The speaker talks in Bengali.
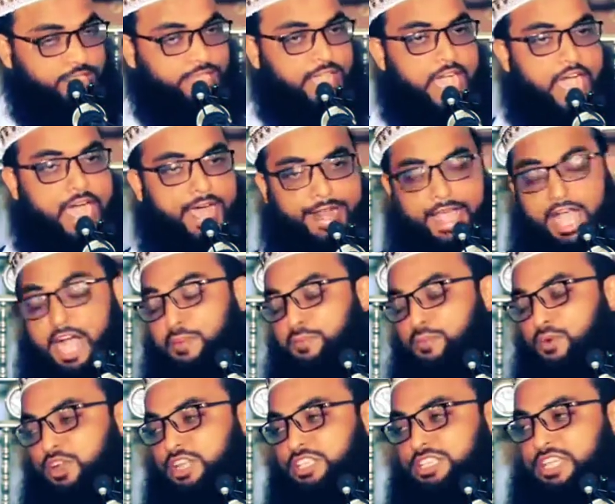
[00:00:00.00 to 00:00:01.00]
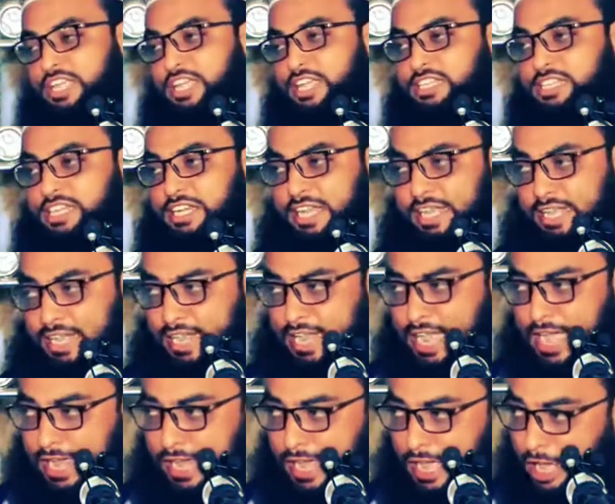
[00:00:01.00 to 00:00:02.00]
যা হারাম বলেছে সেটাকে
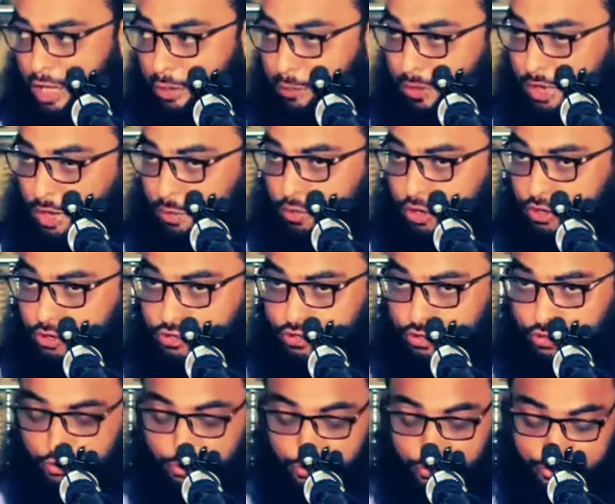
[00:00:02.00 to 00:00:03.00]
হারাম মেনে বর্জন